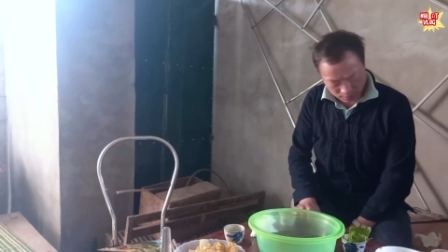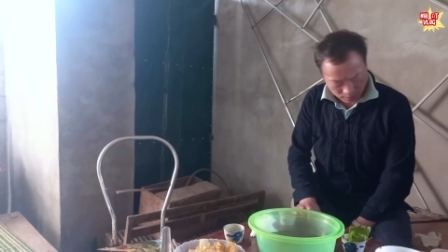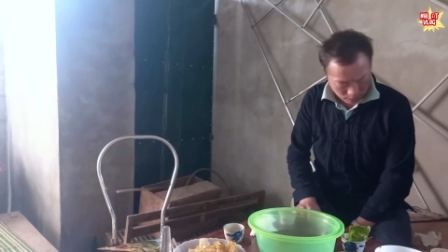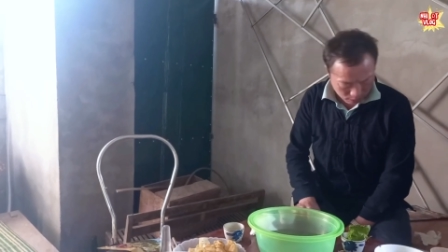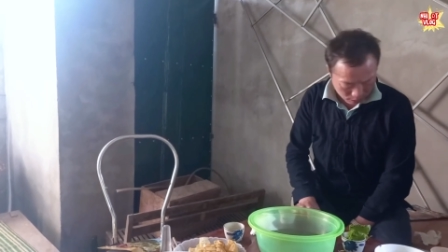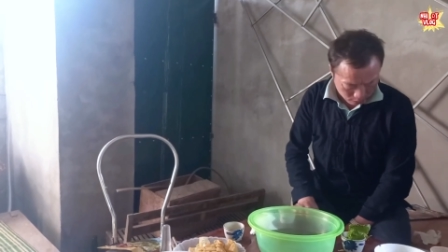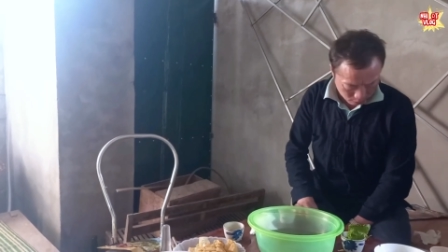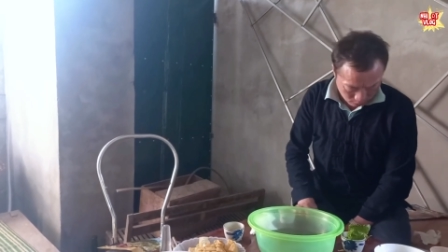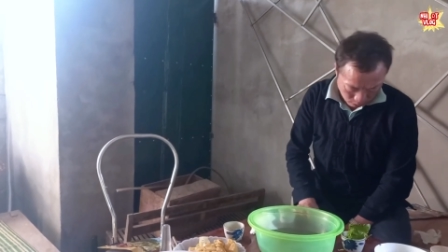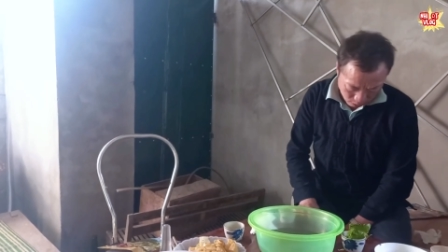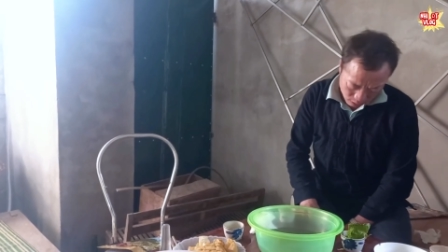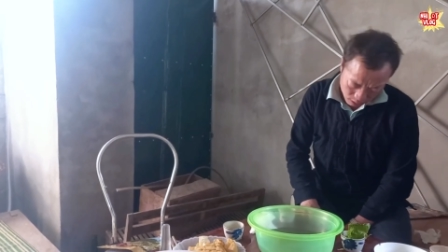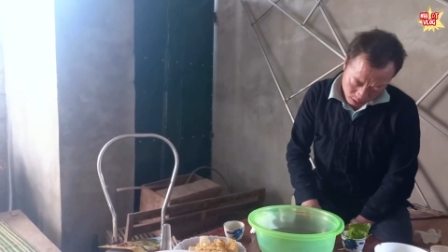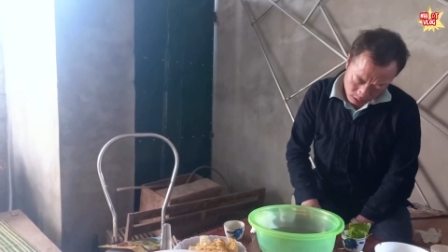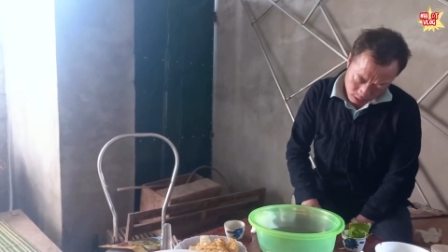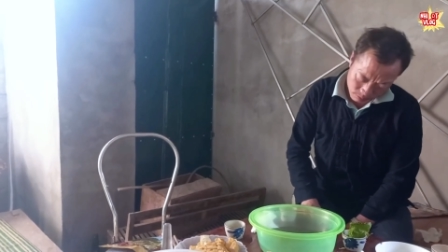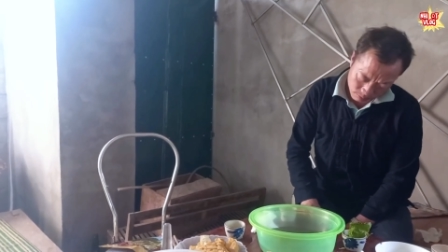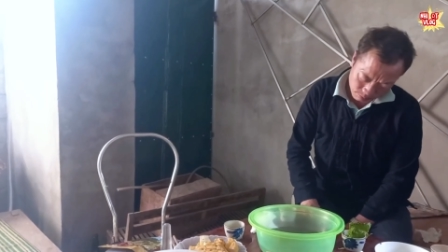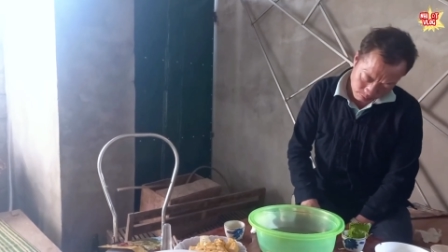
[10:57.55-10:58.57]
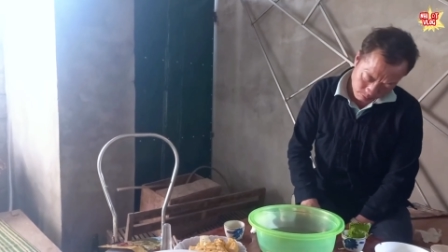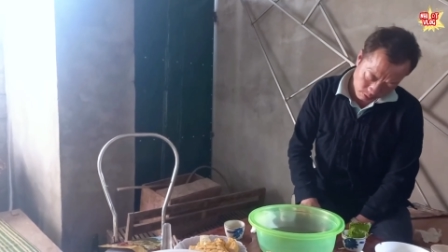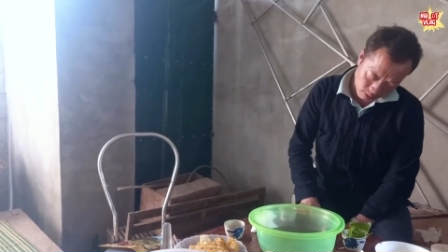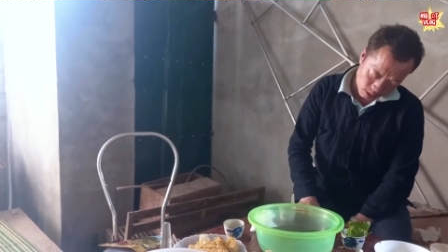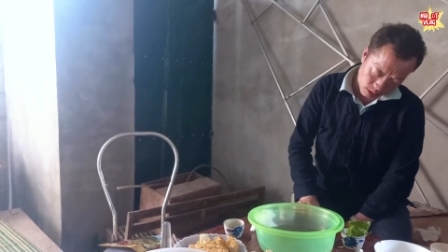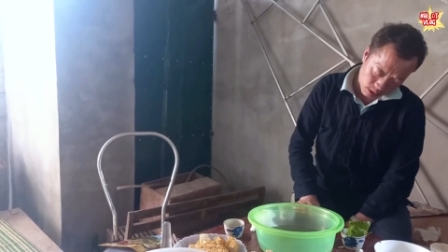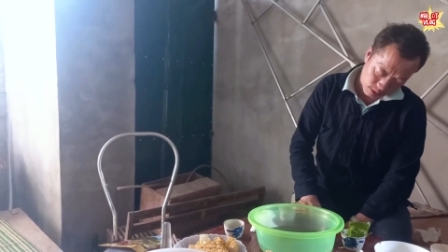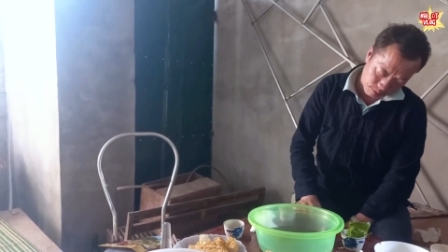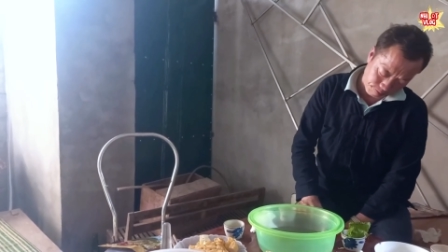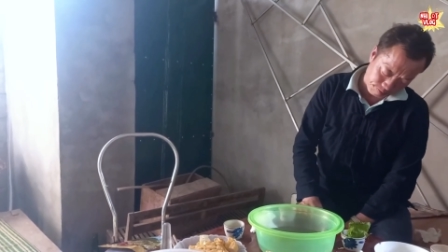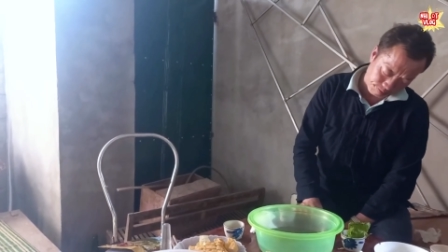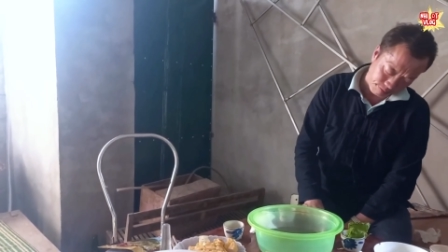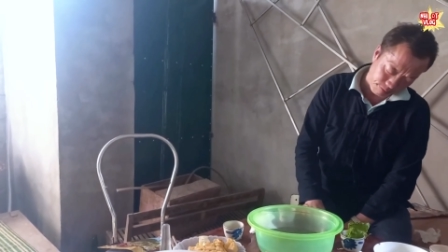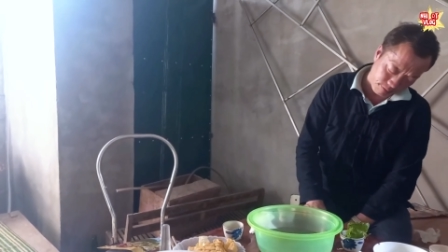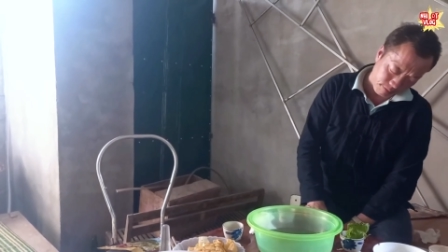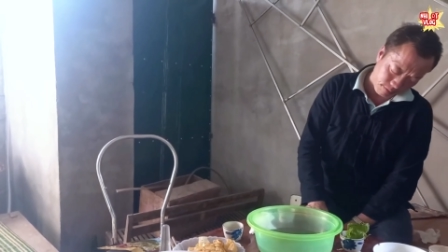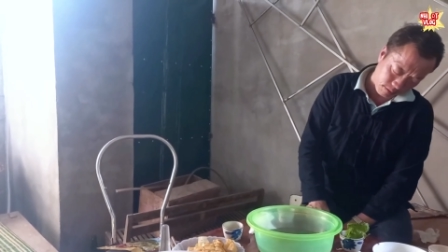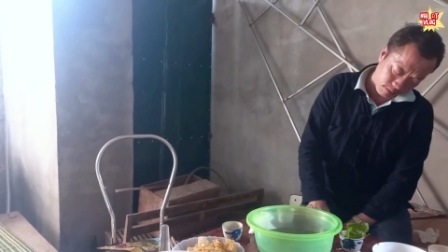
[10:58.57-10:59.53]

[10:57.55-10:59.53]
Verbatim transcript: Thứ nhất là trong bây giờ